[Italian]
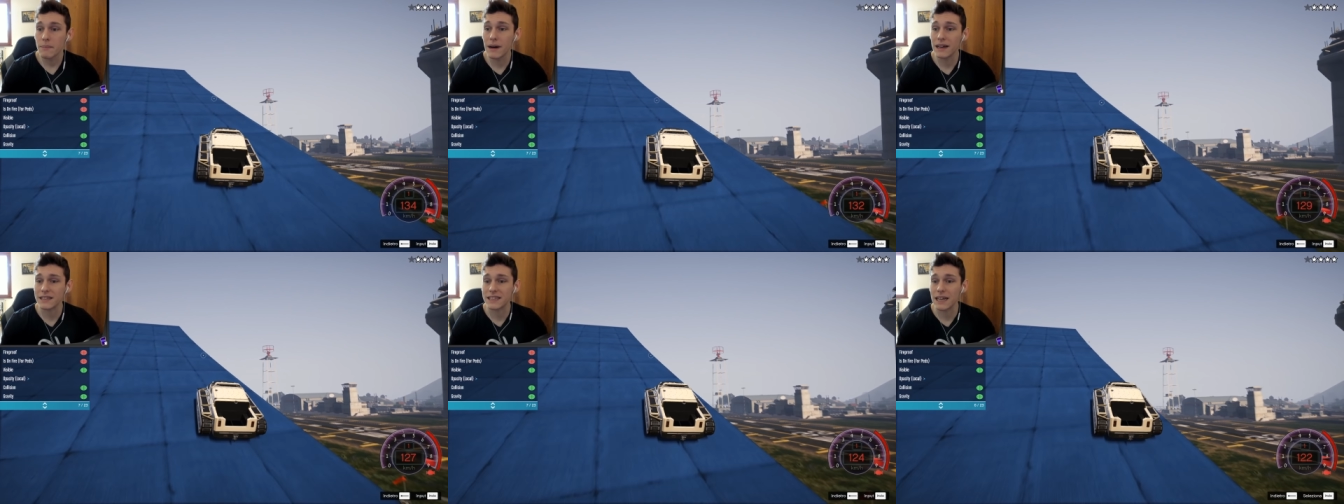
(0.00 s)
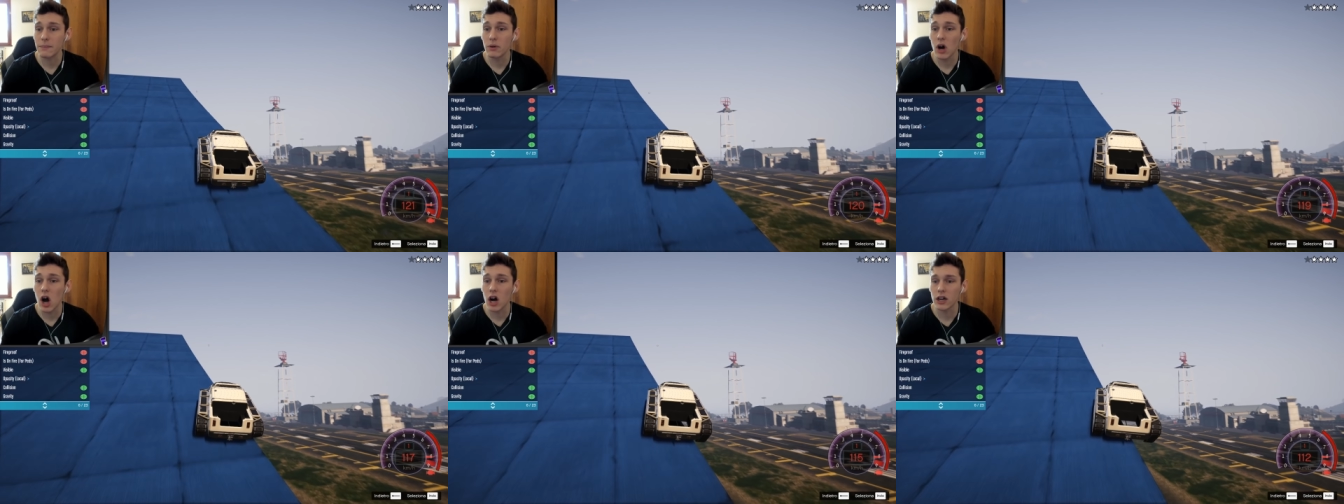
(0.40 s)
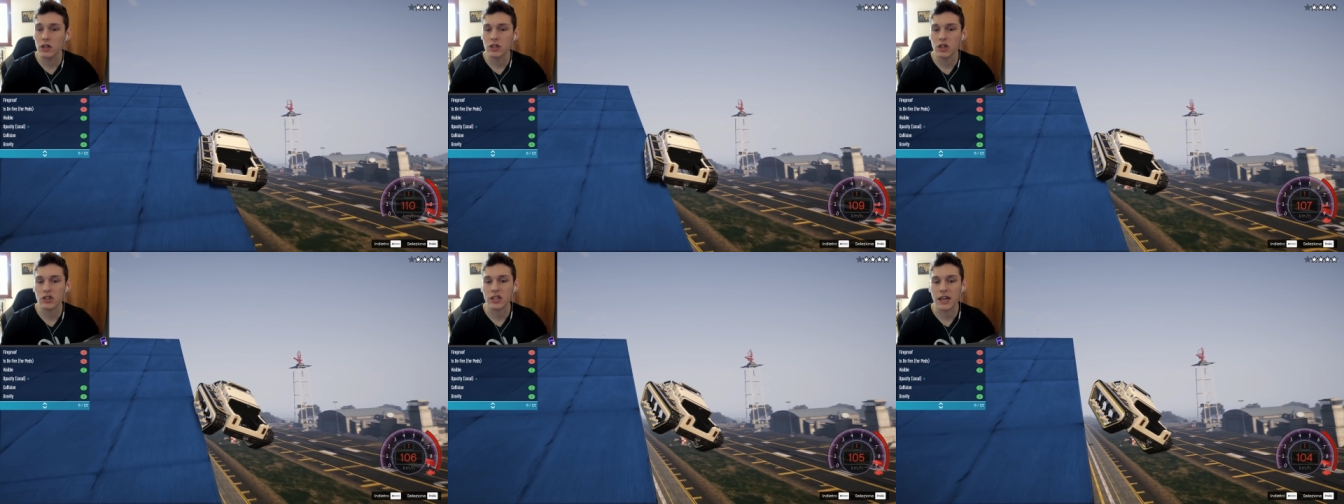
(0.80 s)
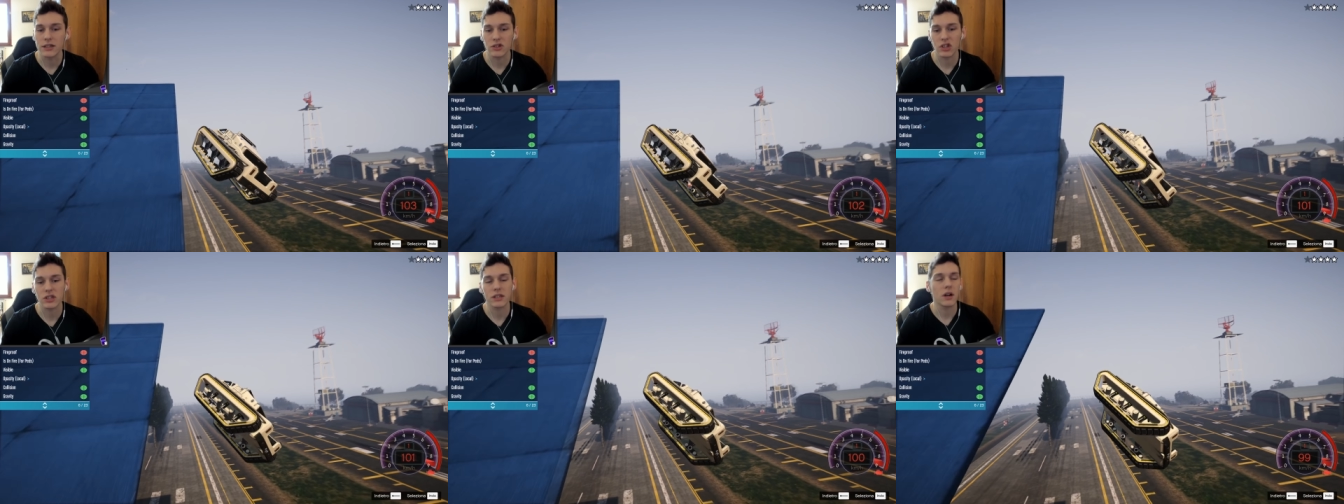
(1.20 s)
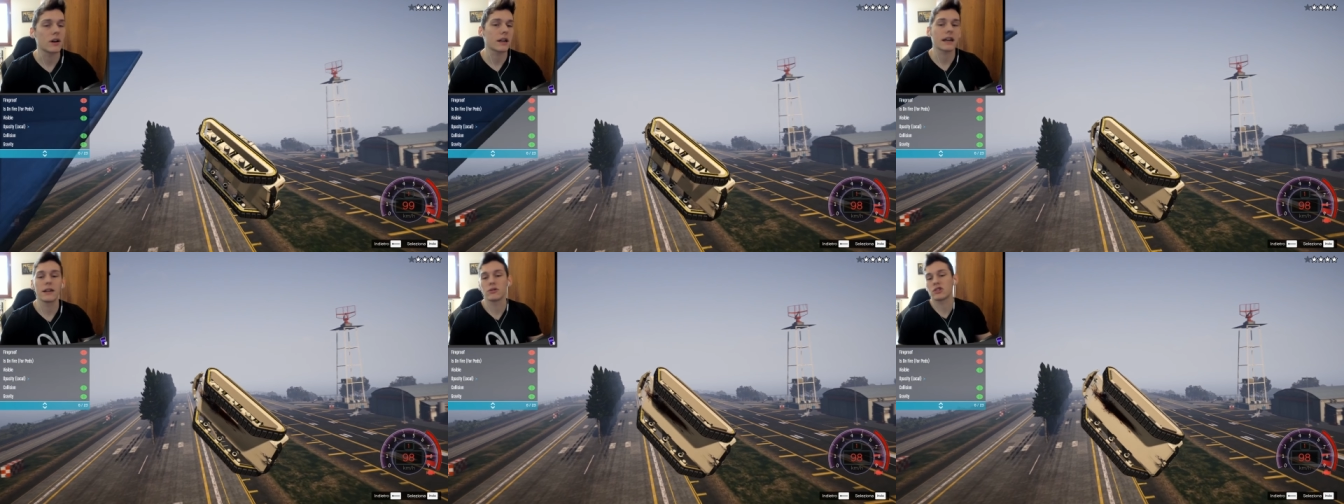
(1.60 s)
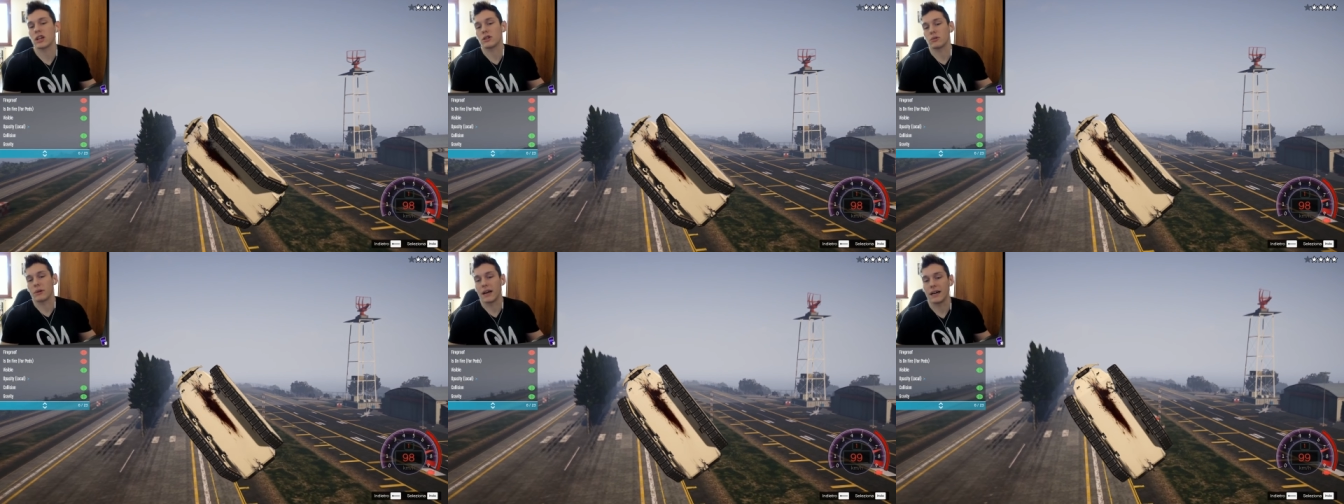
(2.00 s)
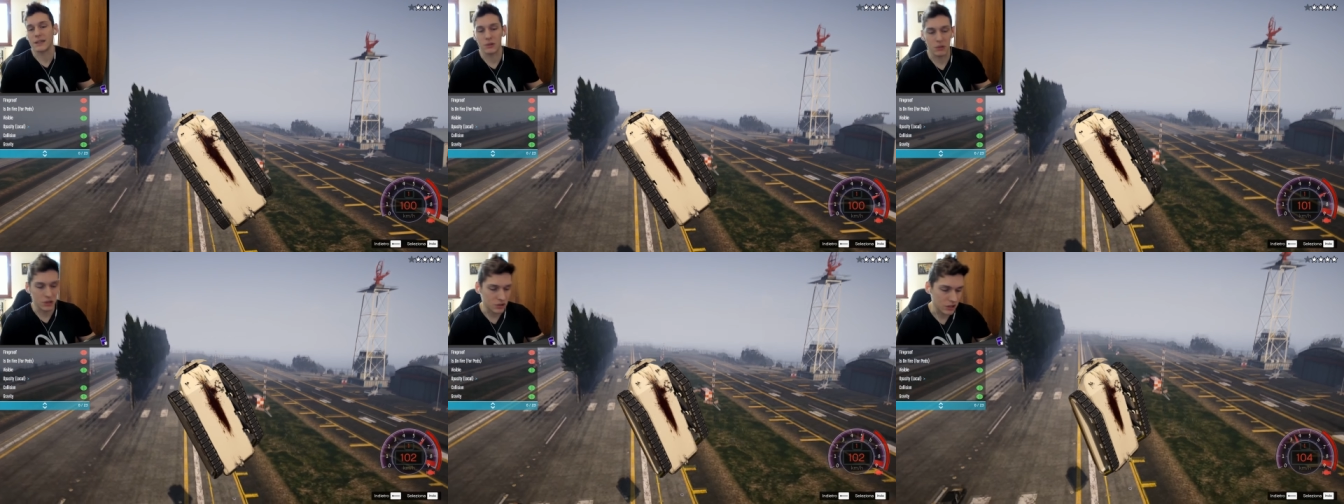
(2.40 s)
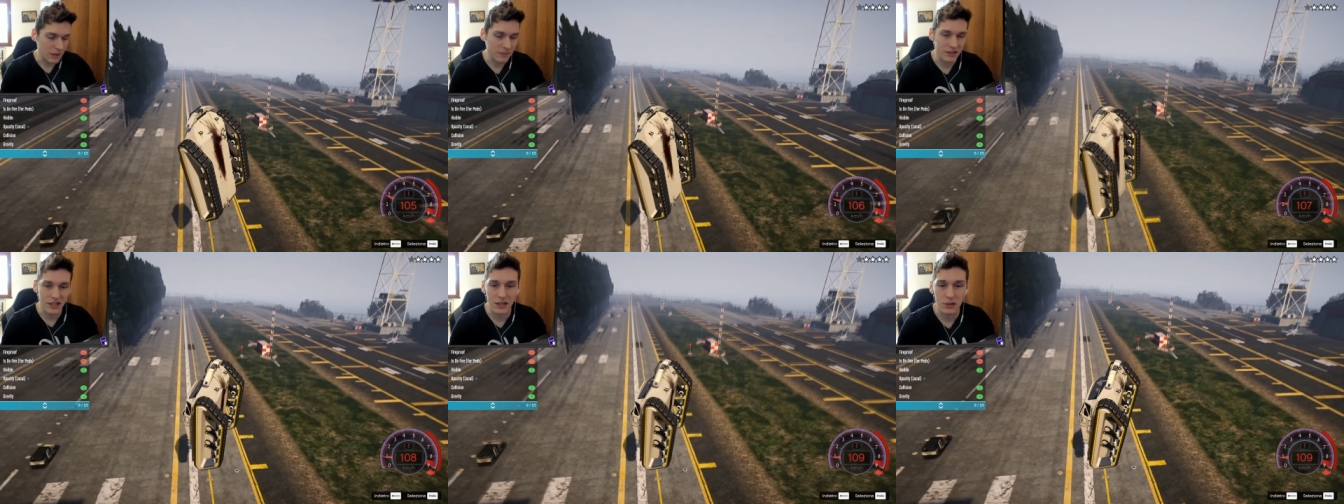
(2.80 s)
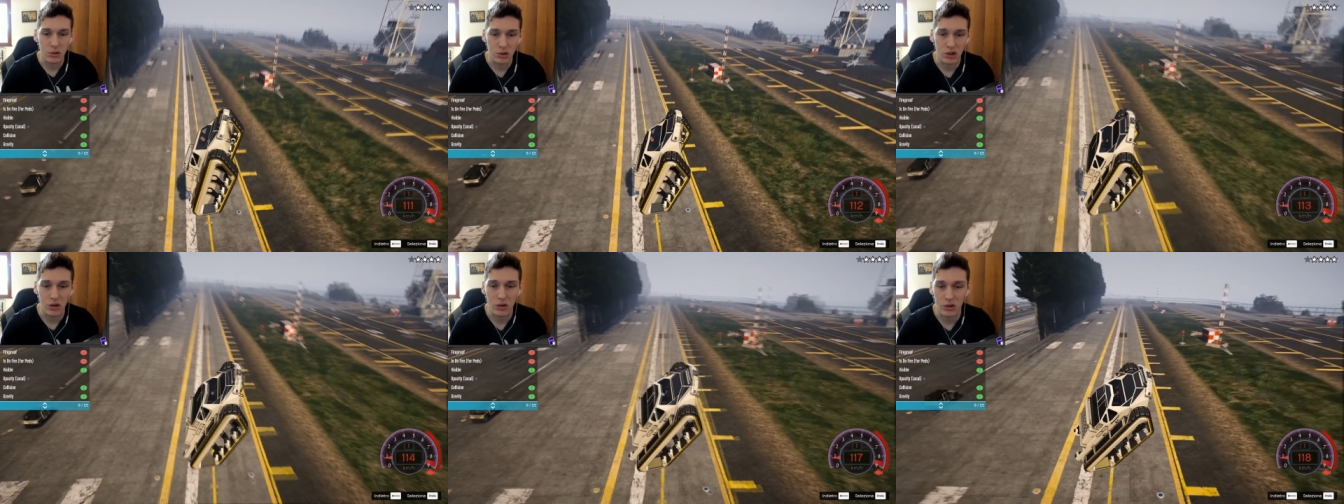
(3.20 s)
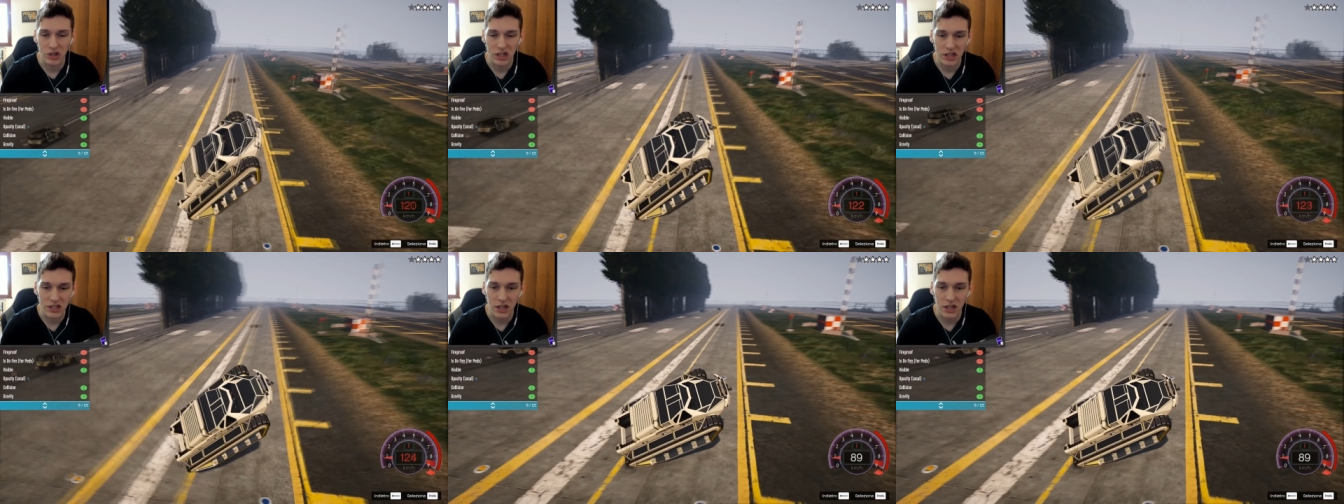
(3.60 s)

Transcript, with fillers: Ma sta buono Dio santo Oh raga non salto questo dai ma santo Dio cos'è